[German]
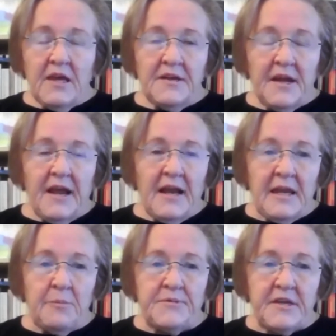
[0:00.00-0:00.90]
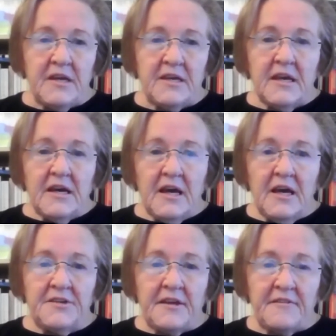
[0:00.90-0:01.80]
dann erlebte ich,
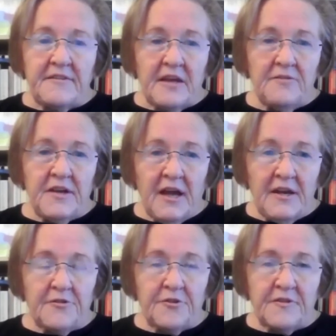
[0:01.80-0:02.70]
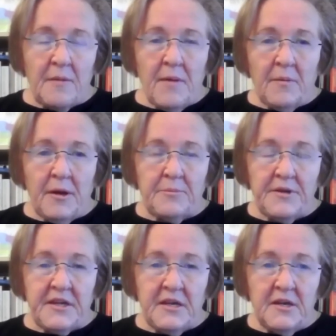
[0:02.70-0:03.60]
äh, dass es dann wieder eine Zusammenarbeit
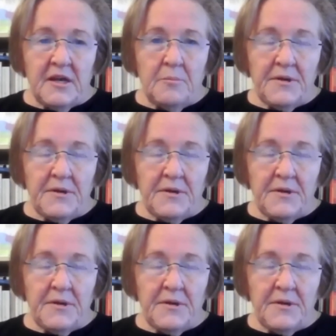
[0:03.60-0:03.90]
mit den äh,